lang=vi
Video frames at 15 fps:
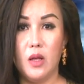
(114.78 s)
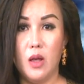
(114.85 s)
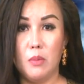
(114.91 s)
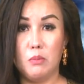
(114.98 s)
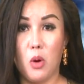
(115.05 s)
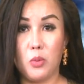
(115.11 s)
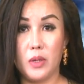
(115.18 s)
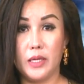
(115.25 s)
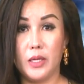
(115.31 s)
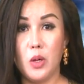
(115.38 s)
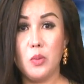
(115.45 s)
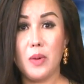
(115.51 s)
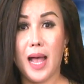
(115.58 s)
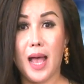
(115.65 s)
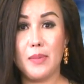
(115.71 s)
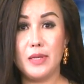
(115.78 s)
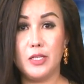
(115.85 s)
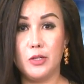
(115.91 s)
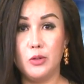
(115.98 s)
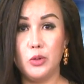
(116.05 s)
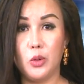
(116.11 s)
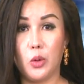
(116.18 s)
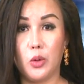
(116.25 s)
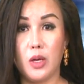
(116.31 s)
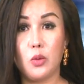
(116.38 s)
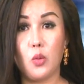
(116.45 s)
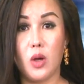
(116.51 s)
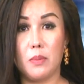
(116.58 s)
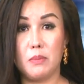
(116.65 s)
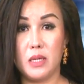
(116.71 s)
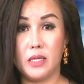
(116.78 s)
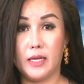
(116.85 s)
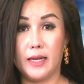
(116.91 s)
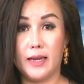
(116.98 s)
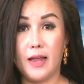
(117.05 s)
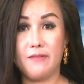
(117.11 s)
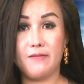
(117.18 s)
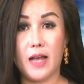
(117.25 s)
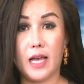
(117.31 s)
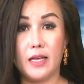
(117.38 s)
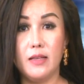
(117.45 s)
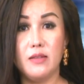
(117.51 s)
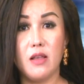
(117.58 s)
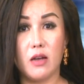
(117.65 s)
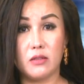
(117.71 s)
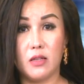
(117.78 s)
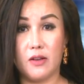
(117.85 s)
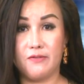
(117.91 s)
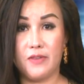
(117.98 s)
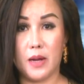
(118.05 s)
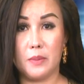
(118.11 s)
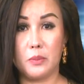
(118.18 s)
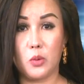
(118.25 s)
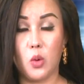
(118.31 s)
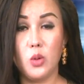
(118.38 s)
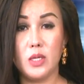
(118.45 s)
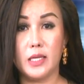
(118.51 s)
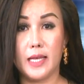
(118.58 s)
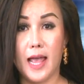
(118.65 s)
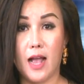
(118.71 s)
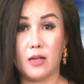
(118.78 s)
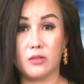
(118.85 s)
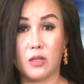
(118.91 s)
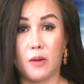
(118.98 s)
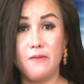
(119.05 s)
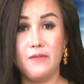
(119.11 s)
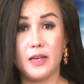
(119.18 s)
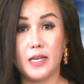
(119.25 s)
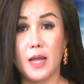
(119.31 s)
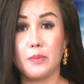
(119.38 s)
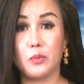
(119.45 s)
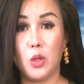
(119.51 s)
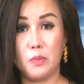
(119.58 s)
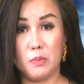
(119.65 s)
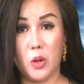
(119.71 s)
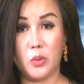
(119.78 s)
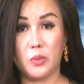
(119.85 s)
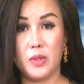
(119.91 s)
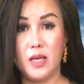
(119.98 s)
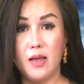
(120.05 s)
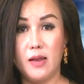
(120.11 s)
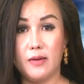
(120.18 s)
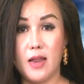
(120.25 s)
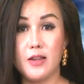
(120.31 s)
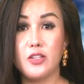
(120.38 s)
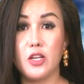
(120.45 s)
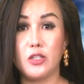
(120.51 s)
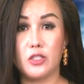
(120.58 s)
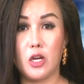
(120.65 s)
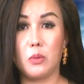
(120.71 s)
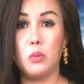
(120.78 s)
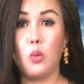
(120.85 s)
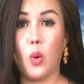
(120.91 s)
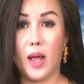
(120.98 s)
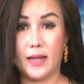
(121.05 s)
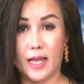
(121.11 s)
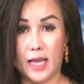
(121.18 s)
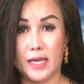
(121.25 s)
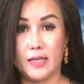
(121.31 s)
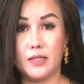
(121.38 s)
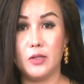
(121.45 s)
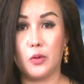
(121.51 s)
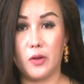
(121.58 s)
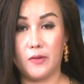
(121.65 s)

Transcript: một người Úc 29 tuổi ở quận 10 đã phải nhận thực phẩm của người hàng xóm Việt Nam tốt bụng để sinh sống qua ngày, thưa quý